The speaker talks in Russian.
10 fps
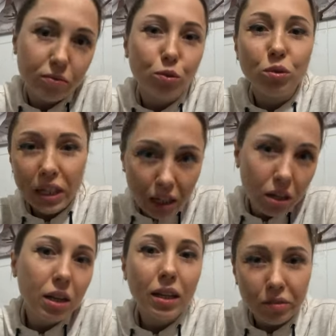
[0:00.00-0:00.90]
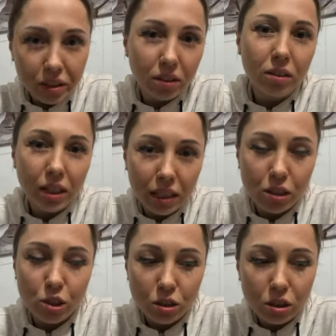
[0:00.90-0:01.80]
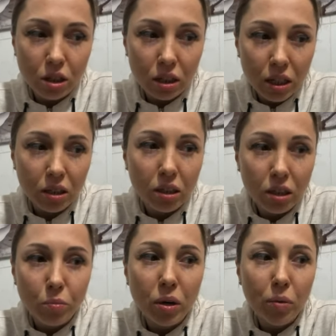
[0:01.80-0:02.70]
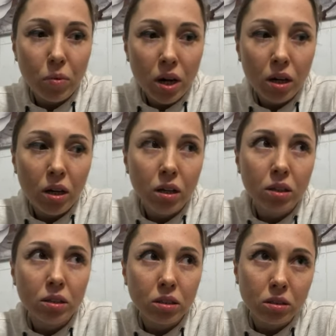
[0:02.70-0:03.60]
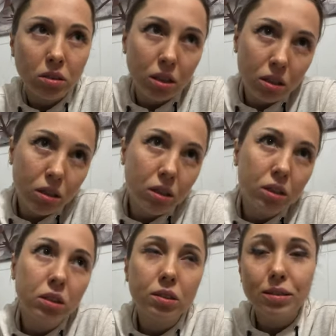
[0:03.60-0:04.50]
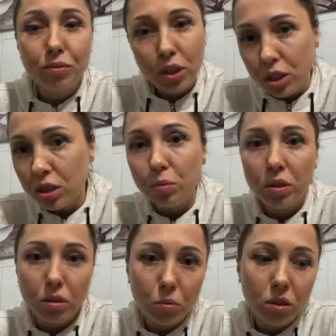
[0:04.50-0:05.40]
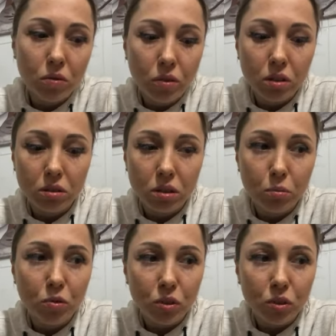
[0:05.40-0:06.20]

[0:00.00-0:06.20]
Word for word: внутри головы, конечно же, да, и борьба тела с внешними какими-то факторами.